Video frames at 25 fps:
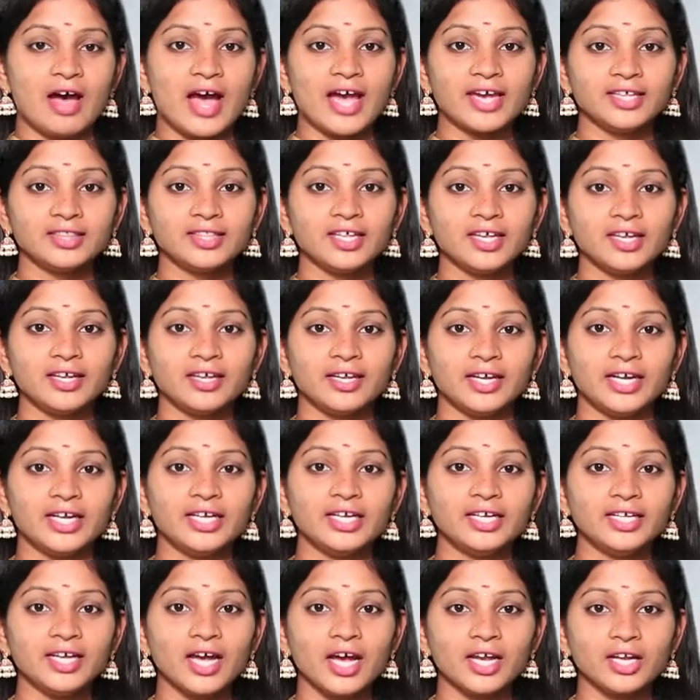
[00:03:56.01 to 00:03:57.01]
అయితే
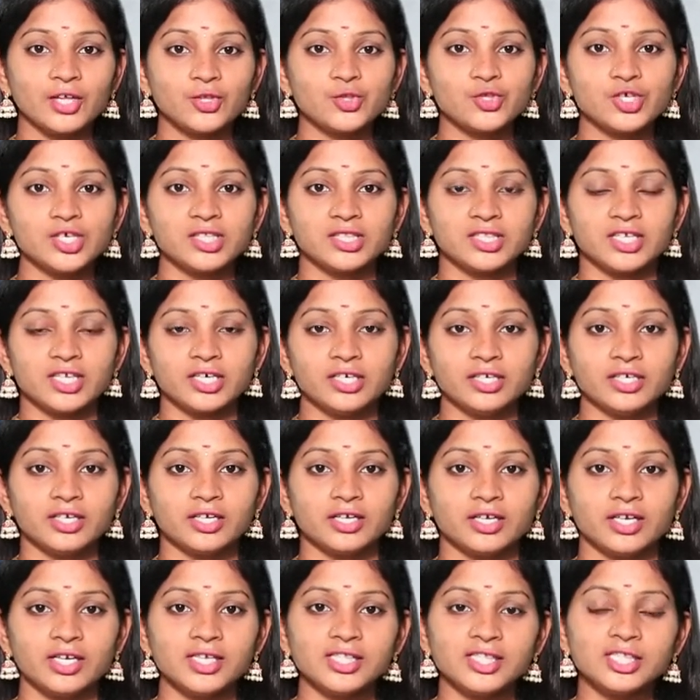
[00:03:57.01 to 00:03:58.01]
ఇండియా నుంచి దీనిని
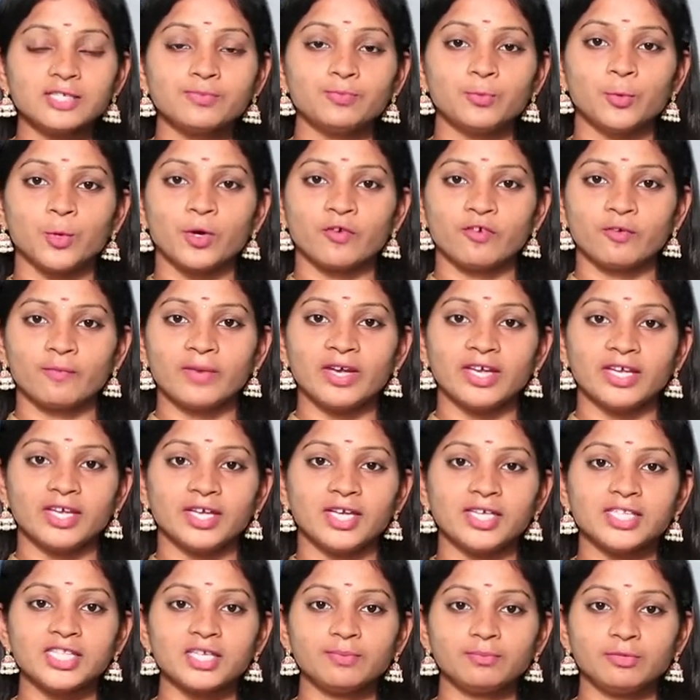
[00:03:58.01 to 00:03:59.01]
క్రీస్తు పూర్వమే
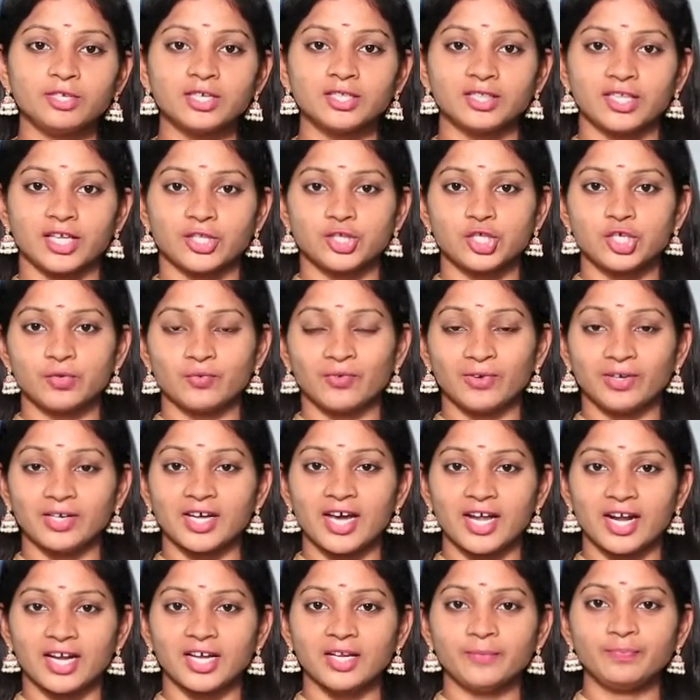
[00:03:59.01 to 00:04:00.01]
ఈజిప్ట్కు తెచ్చి
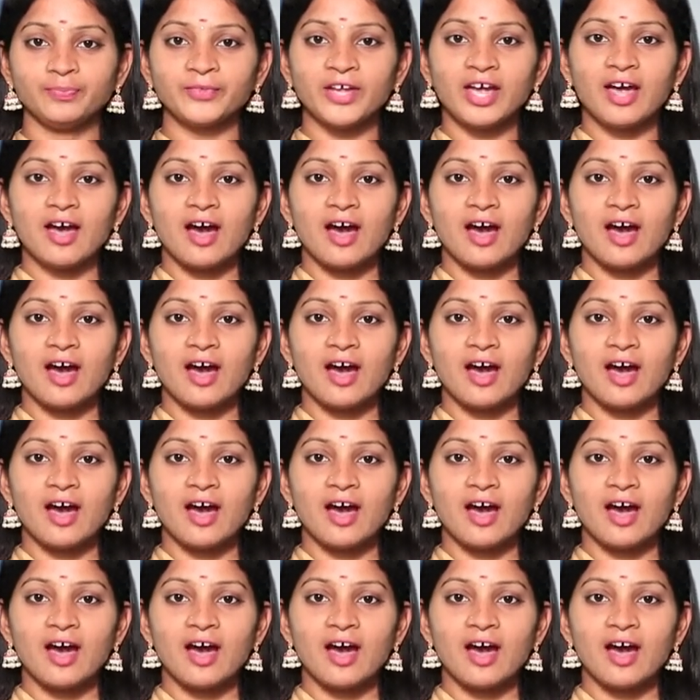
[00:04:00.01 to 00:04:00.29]
ఉంటారని